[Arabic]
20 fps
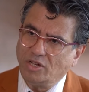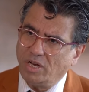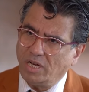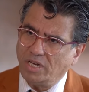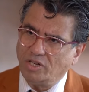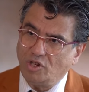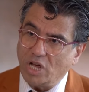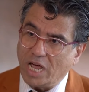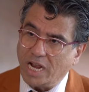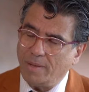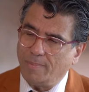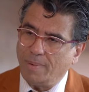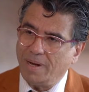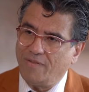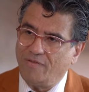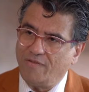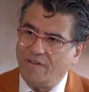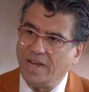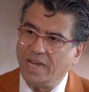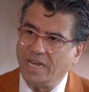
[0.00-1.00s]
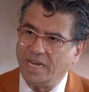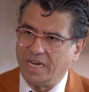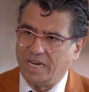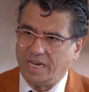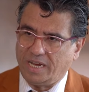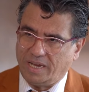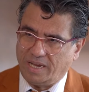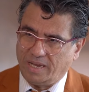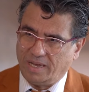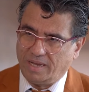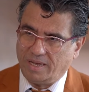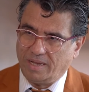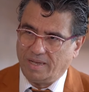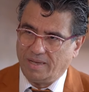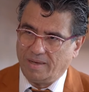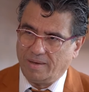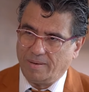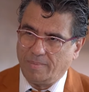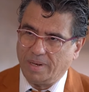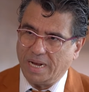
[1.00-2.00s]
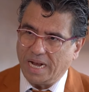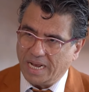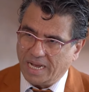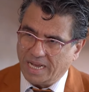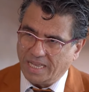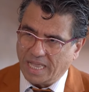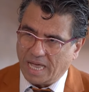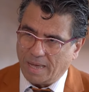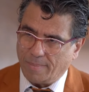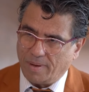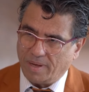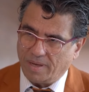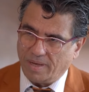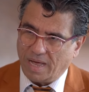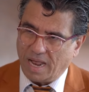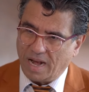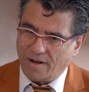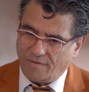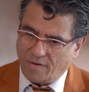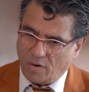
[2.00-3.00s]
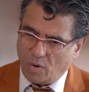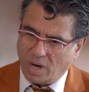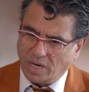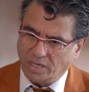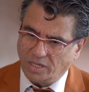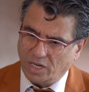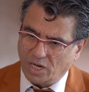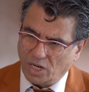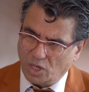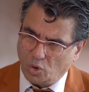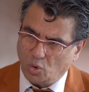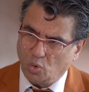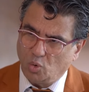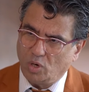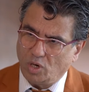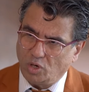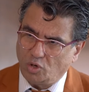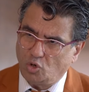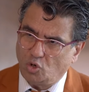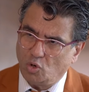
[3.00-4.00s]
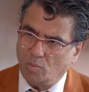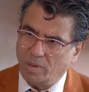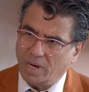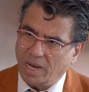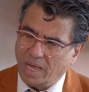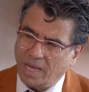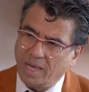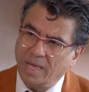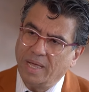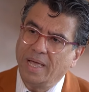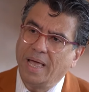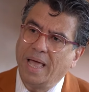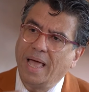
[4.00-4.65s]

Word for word: الجانب الفني من الكتابة الفواصل طول الجملة